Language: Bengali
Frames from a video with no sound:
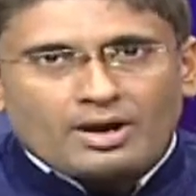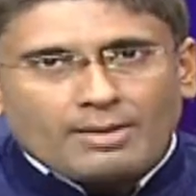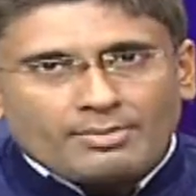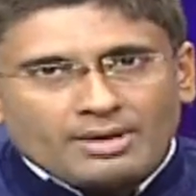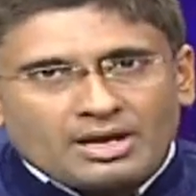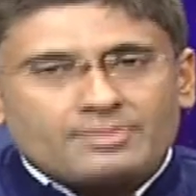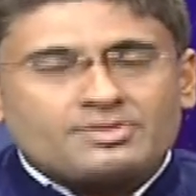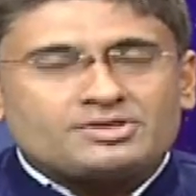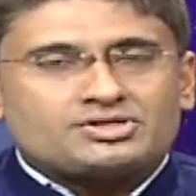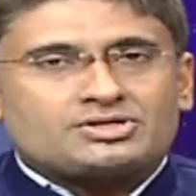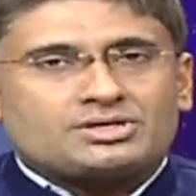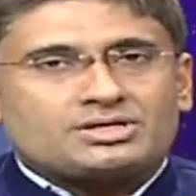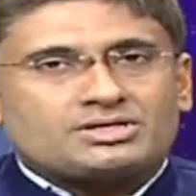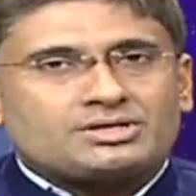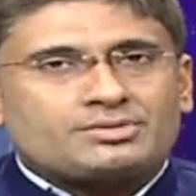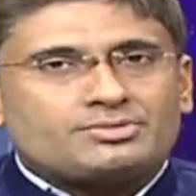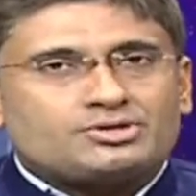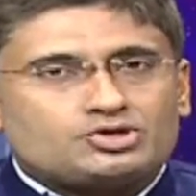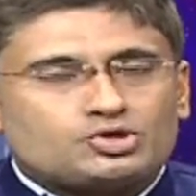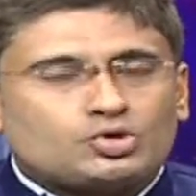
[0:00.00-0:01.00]
আমার বিশ্বাস
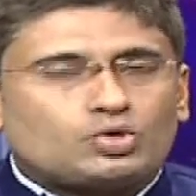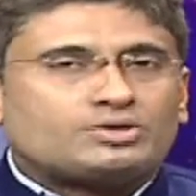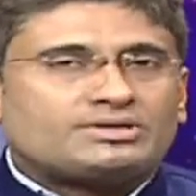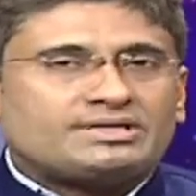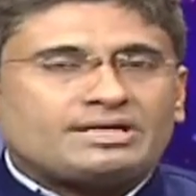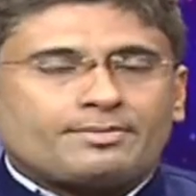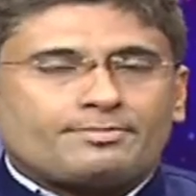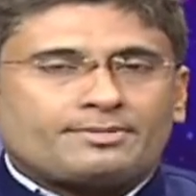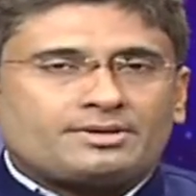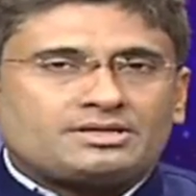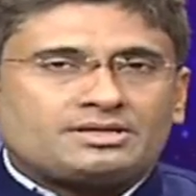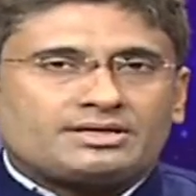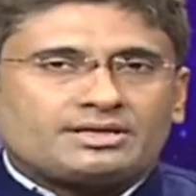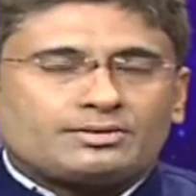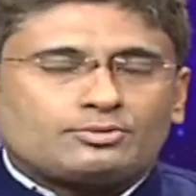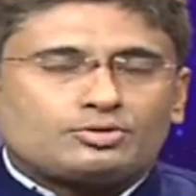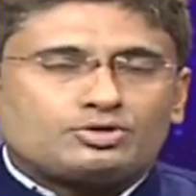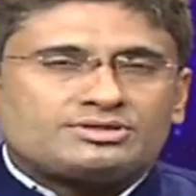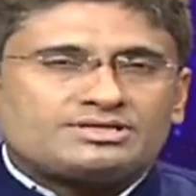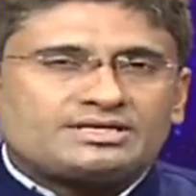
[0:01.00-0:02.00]
আমি জোর দিয়ে আপনাদেরকে
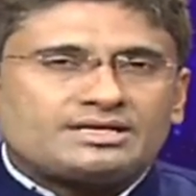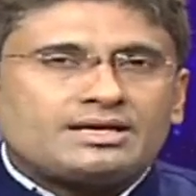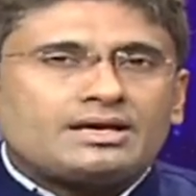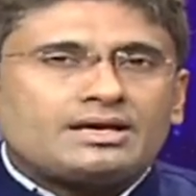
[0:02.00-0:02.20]
বলছি